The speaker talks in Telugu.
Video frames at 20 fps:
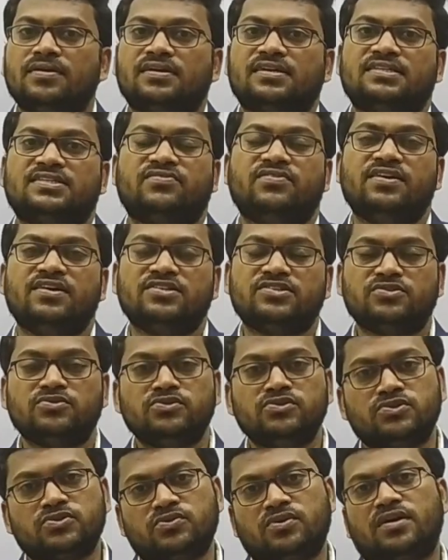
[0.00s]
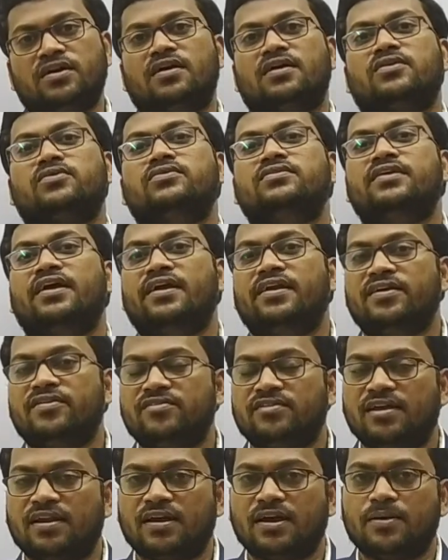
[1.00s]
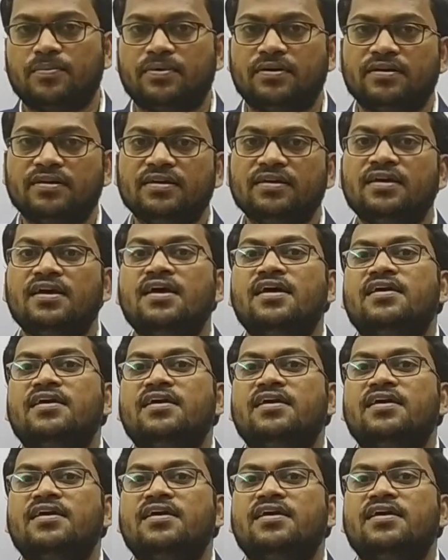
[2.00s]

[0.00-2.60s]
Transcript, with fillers: మనకి స్క్వేర్స్ గురించి కూడా కొద్ది ఐడియా ఉండాలి కాబట్టి